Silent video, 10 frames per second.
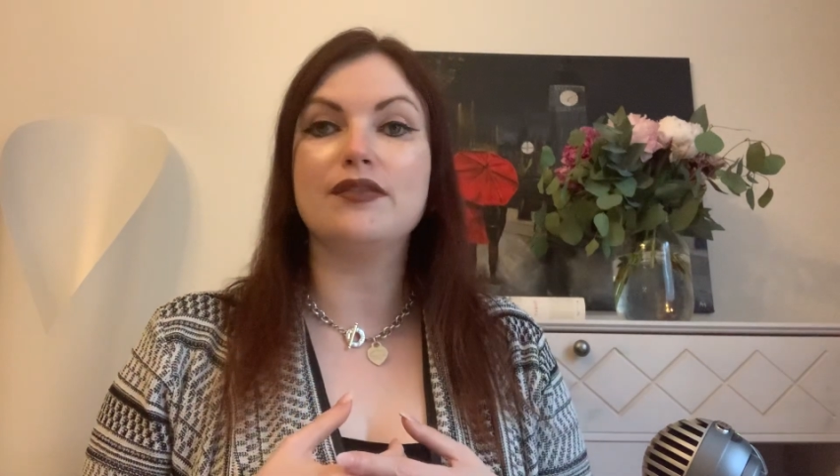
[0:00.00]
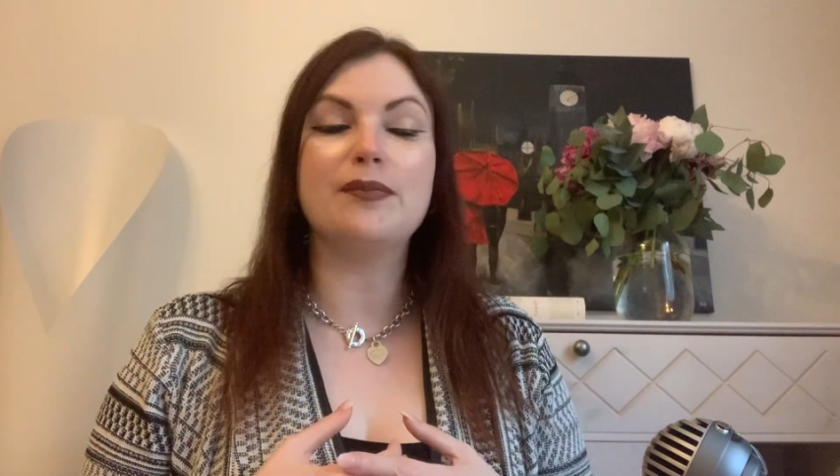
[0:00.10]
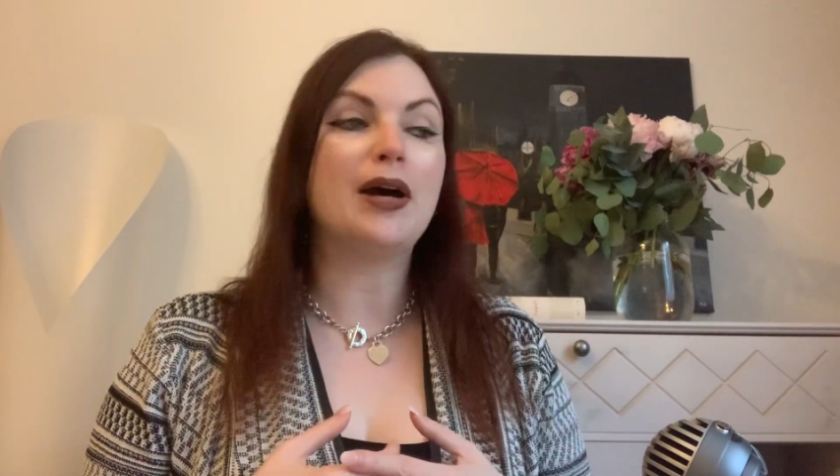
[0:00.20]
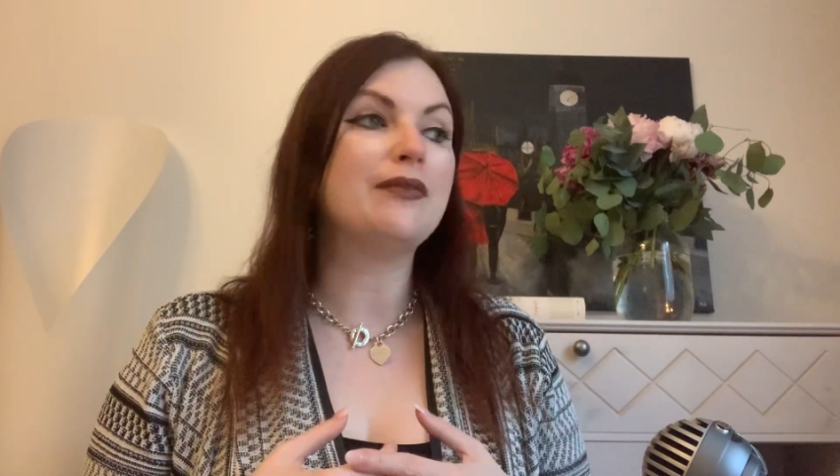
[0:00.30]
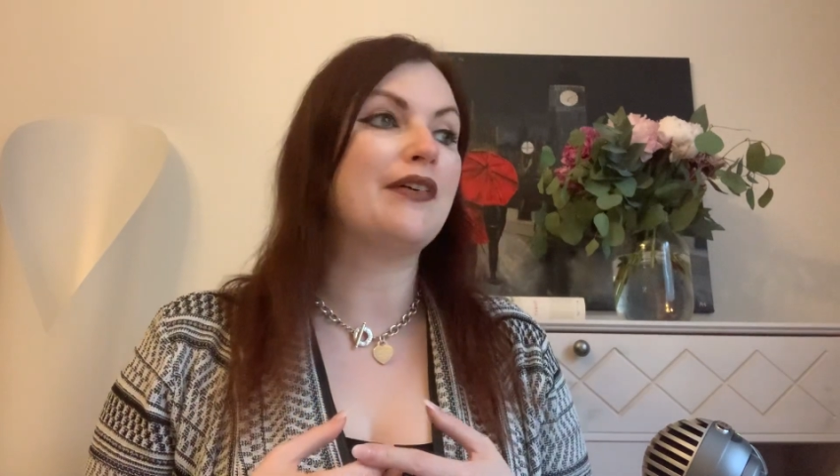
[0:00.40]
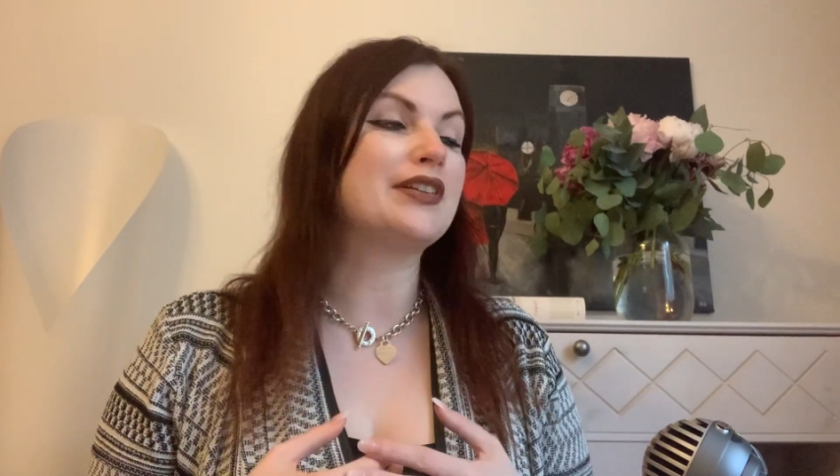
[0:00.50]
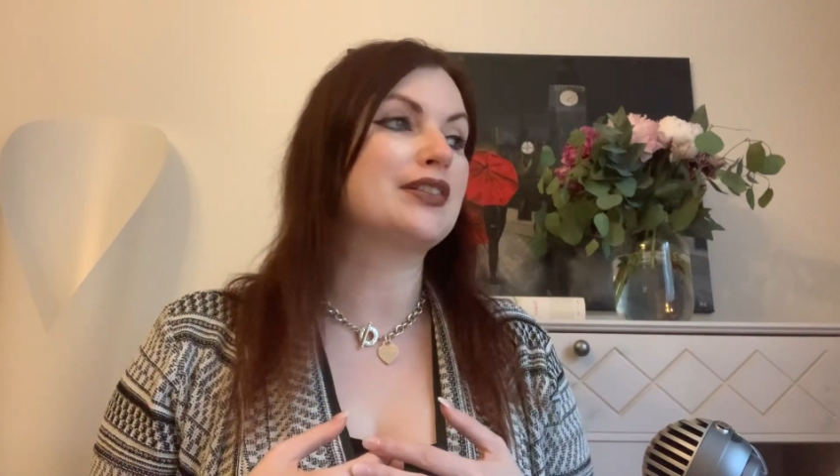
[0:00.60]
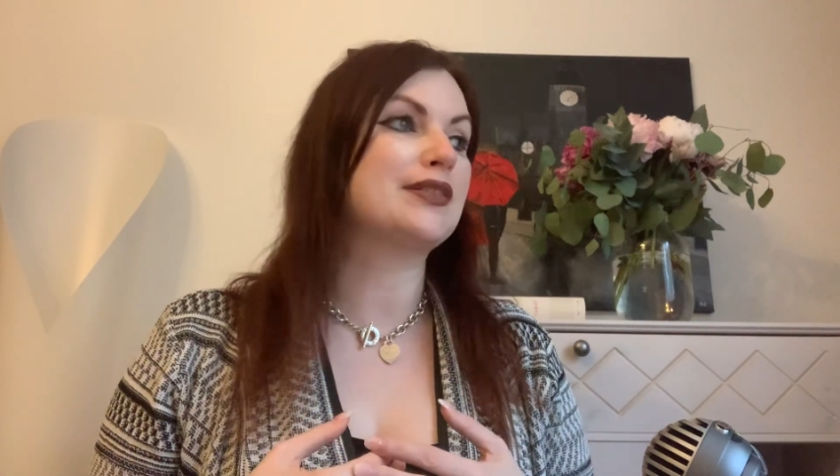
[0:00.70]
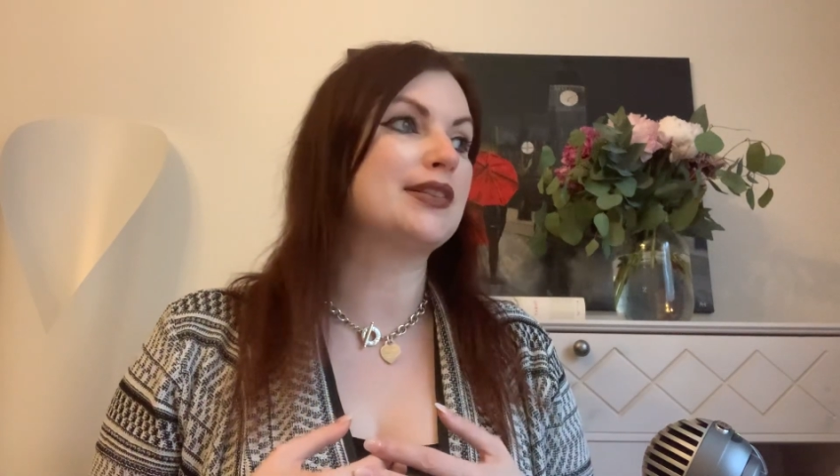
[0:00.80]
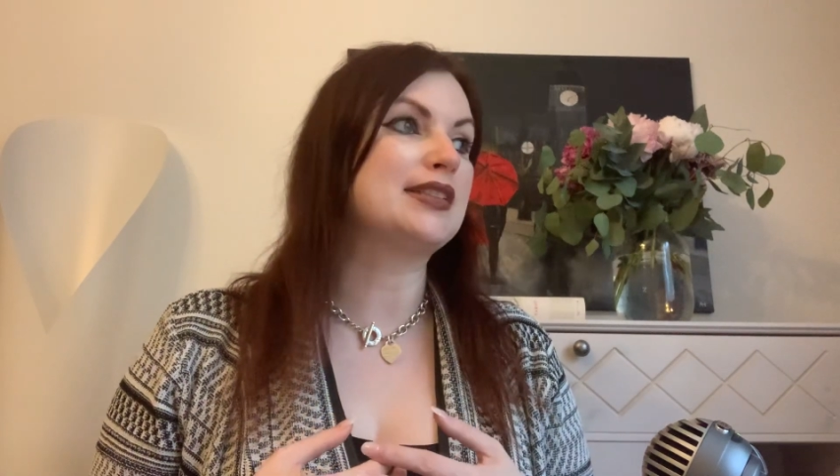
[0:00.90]
wir machen mal was,
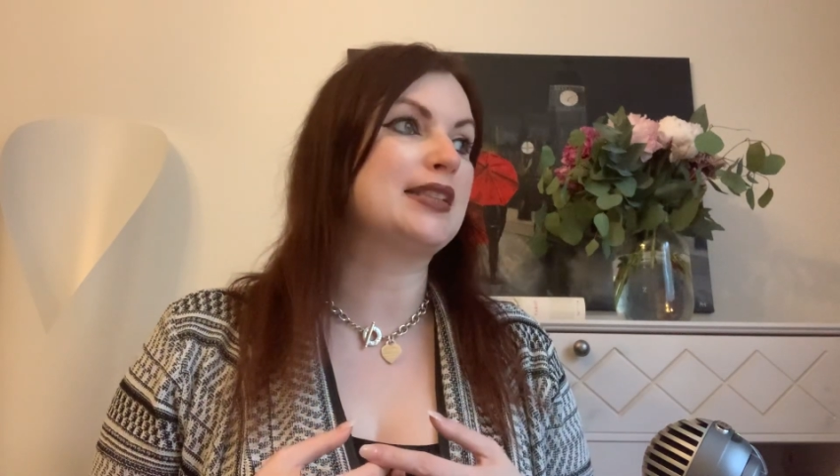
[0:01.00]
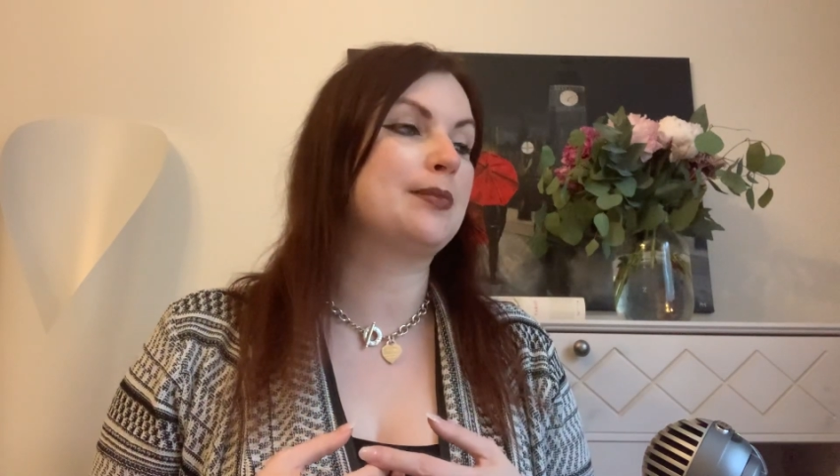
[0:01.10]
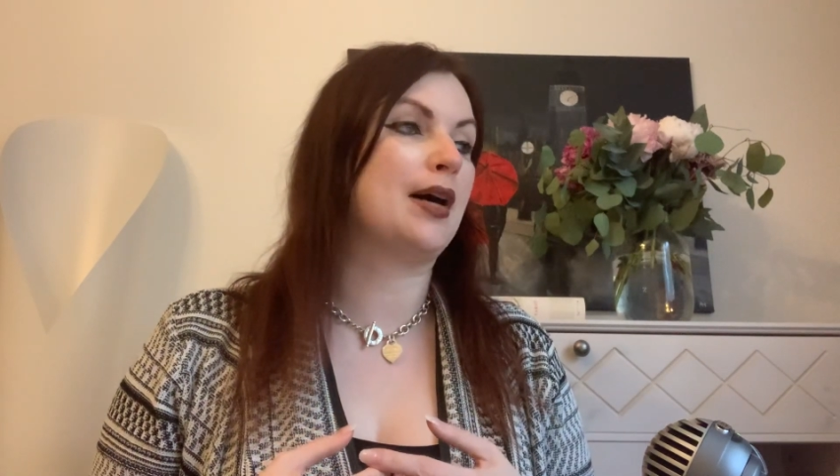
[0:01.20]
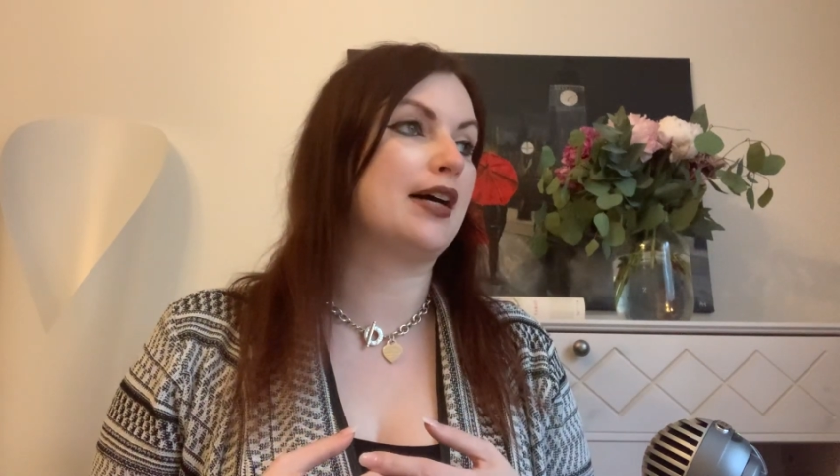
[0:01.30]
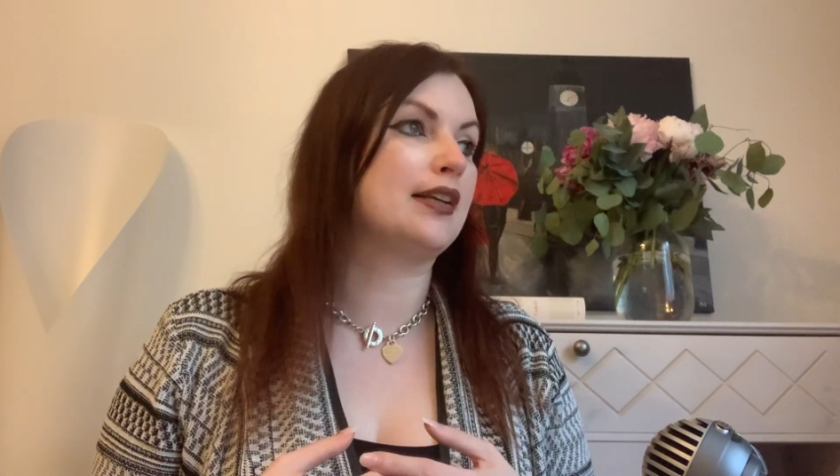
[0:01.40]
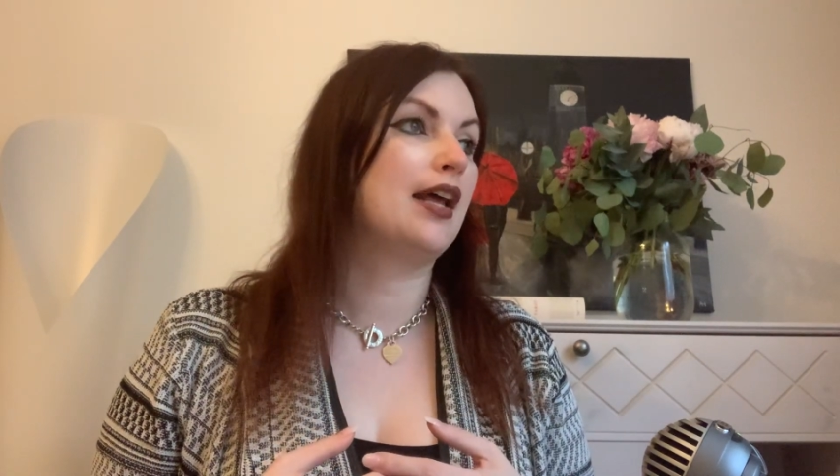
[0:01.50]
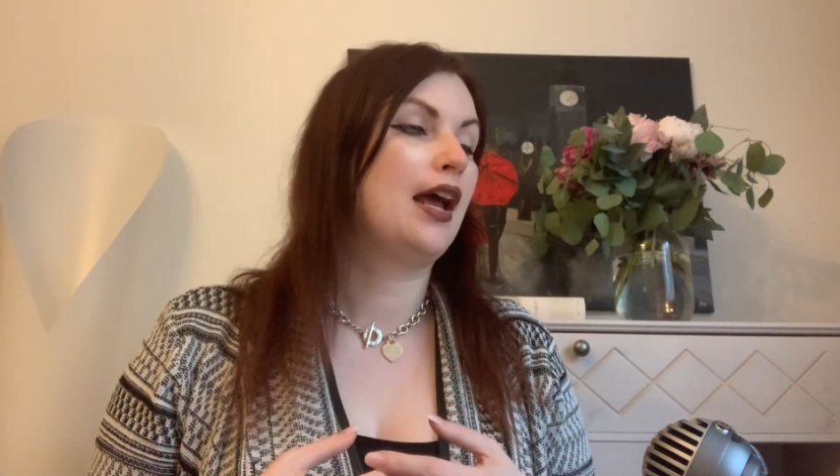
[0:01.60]
was wir sonst nicht machen.